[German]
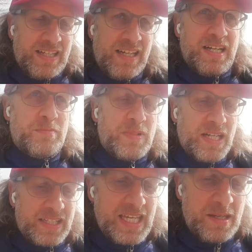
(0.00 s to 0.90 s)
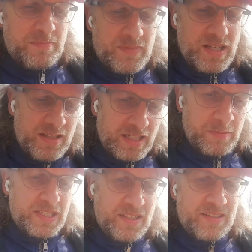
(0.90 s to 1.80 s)
ähm, geben, damit
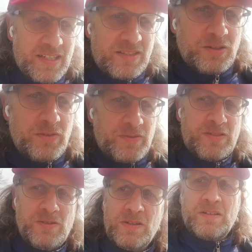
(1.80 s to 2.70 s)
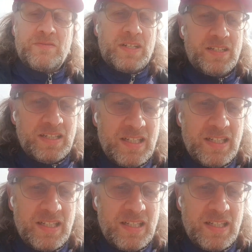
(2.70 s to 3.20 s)
sich das Ganze noch verzögert, weil